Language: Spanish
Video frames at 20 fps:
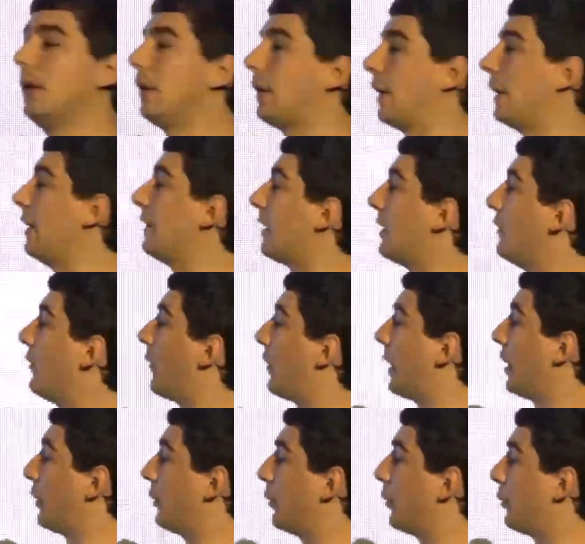que en esa
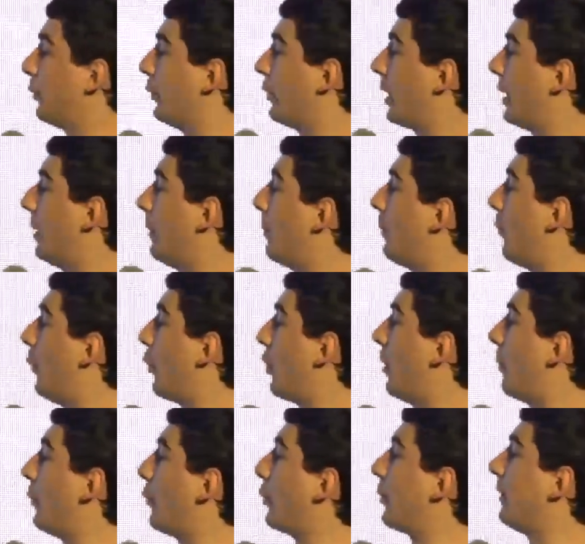infraestructura
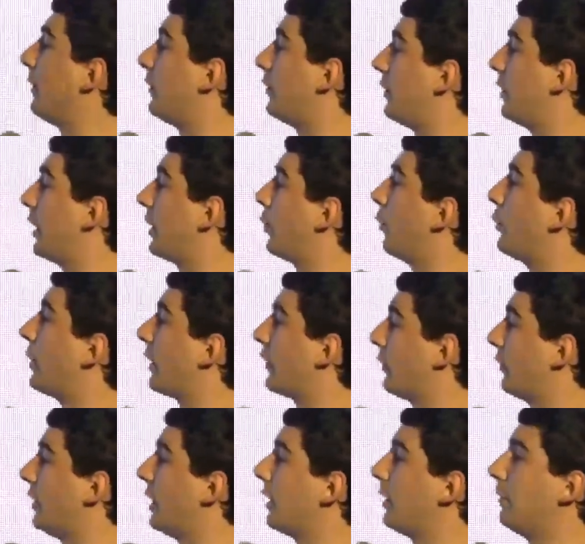pueda provisionar una
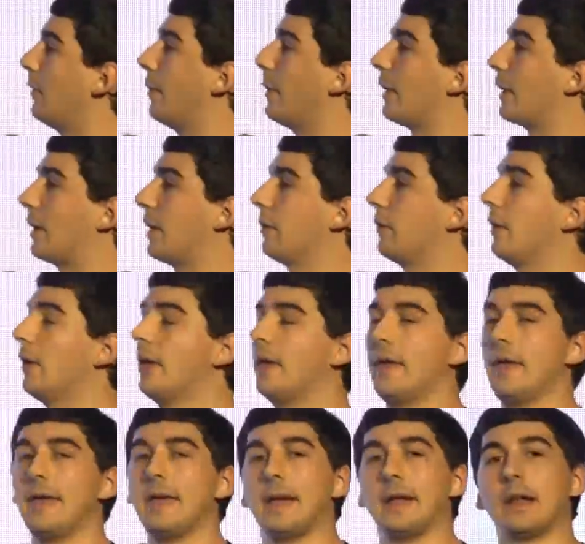zona de IBM Cloud
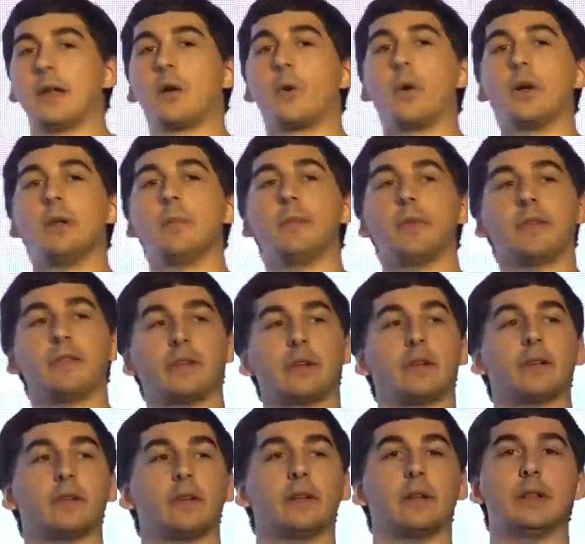en la cual empezar
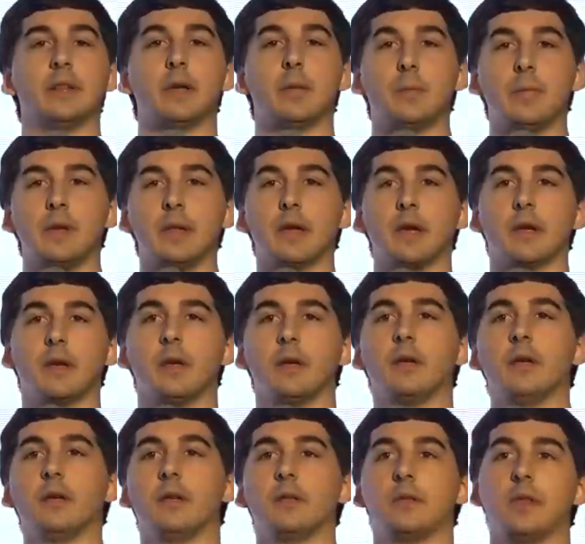a hacer el despliegue
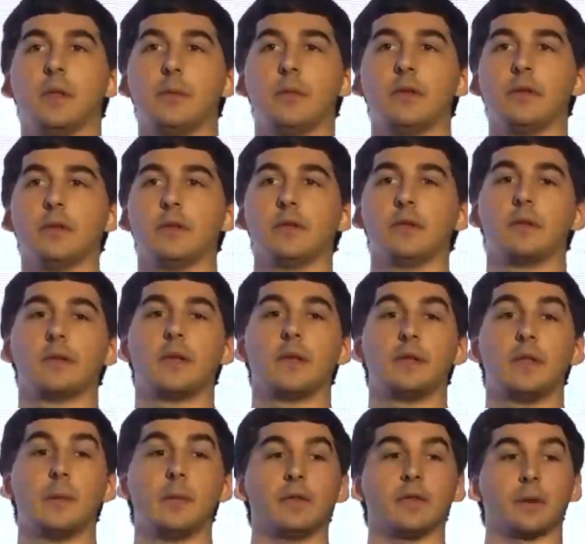de mis,
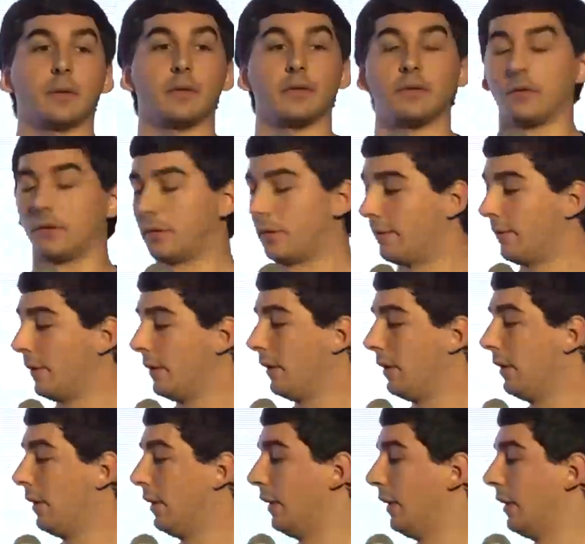de mis servicios.
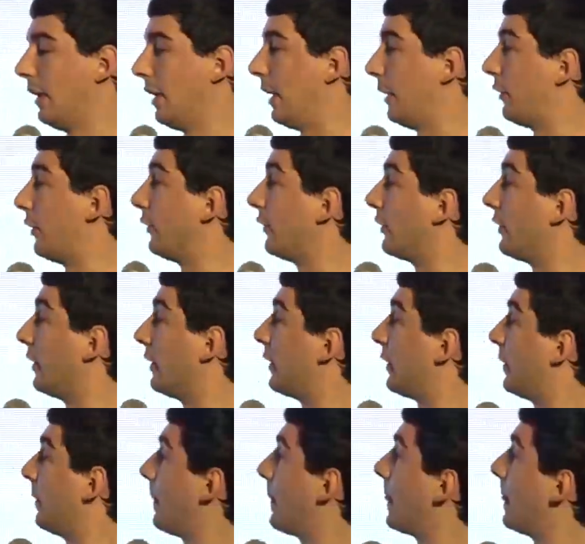Entonces,